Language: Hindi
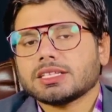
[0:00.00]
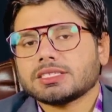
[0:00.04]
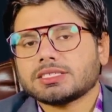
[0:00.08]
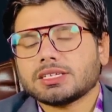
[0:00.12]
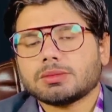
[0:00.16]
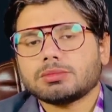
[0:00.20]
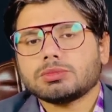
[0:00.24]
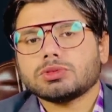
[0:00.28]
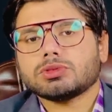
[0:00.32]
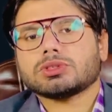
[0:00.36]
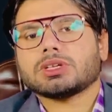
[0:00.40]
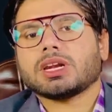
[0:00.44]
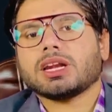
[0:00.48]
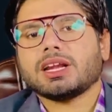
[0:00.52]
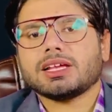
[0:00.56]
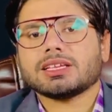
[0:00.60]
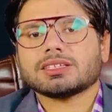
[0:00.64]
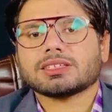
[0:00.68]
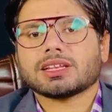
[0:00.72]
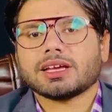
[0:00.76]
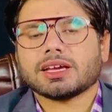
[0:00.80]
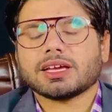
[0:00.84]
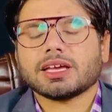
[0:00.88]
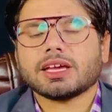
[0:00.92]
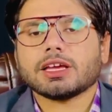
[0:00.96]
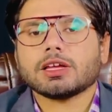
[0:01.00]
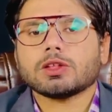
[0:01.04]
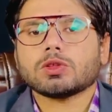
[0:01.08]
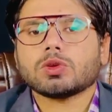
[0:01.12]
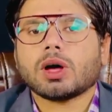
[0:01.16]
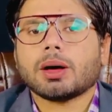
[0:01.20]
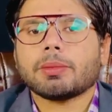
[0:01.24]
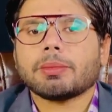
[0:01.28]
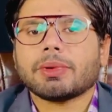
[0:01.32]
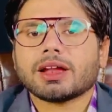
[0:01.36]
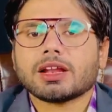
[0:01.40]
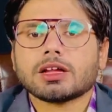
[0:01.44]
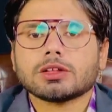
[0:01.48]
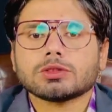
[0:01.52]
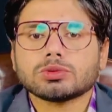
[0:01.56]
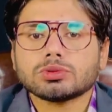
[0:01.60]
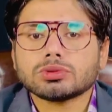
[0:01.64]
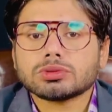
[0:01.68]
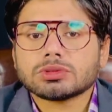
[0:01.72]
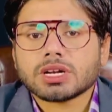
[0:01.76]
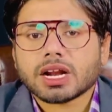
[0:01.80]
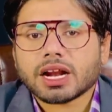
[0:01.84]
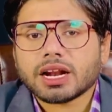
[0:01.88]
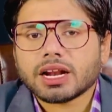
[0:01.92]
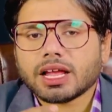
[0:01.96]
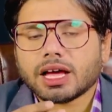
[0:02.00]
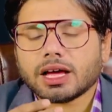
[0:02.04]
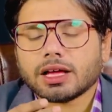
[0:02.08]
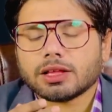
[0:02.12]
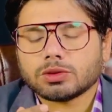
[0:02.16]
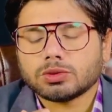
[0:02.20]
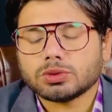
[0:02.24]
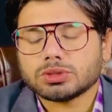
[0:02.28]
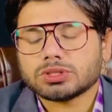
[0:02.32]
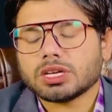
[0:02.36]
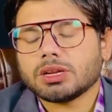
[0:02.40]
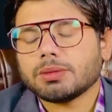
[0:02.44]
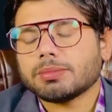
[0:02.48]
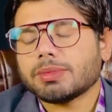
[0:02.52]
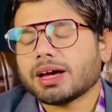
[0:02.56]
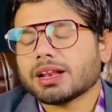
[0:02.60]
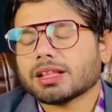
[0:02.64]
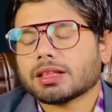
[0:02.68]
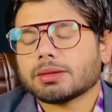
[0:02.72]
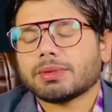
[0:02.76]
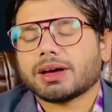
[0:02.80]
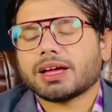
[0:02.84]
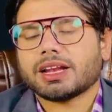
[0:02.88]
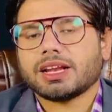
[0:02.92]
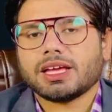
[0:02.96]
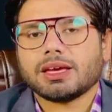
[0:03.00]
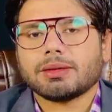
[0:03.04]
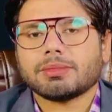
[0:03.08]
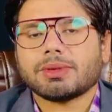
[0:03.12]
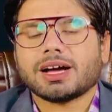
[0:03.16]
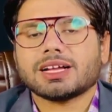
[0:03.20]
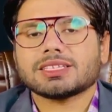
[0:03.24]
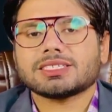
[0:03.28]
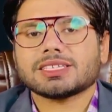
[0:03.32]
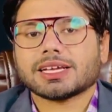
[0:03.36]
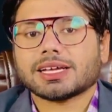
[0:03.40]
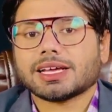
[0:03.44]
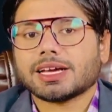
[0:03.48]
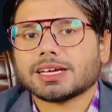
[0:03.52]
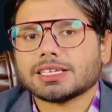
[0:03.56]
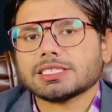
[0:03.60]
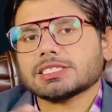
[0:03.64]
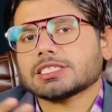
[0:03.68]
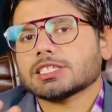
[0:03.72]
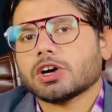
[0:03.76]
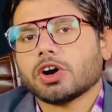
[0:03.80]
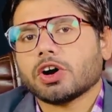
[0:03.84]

जब दूसरी लिस्ट लगेगी तो हमारा दूसरा ना दूसरी मरतबा नेम आ जाएगा किसी